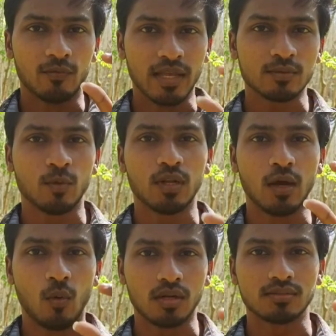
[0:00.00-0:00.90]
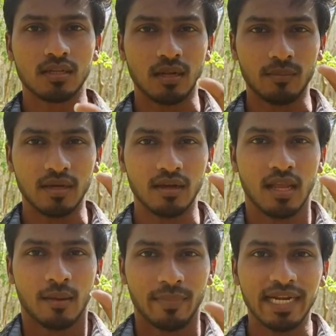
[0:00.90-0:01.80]
ஃபேஸ்புக்கில் வாட்ஸ் நம்ம
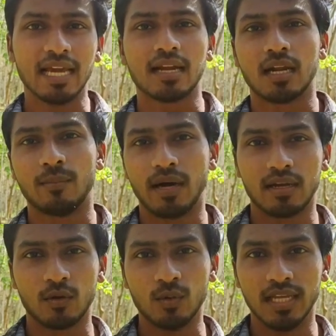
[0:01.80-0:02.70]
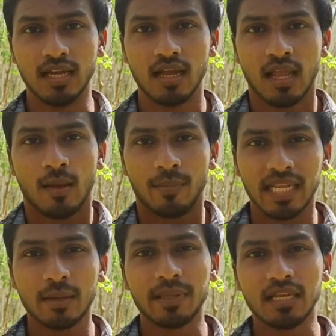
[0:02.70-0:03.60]
மீடியாக்களில் பார்க்கக்கூடிய
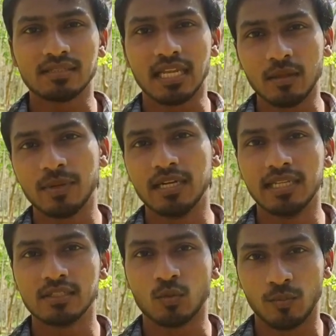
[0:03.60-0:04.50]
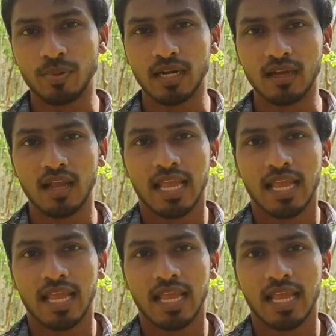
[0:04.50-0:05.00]
பெரிய பெரிய செலிப்ரிட்டிஸ் உட்பட